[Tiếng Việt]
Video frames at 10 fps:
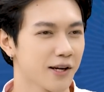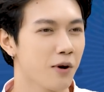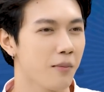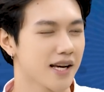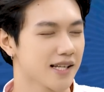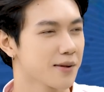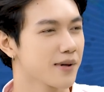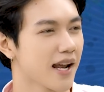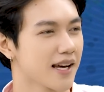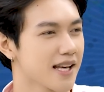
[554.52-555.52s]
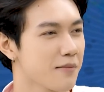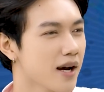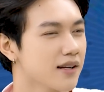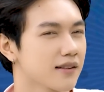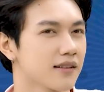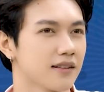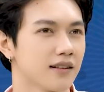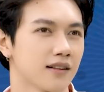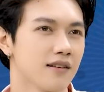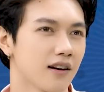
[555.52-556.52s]
nếu mà bài Giá Nhân Nhìn Lại ra mắt uh,
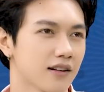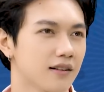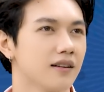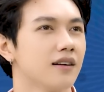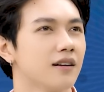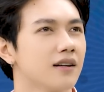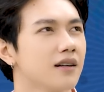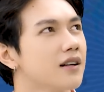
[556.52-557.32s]
được uh,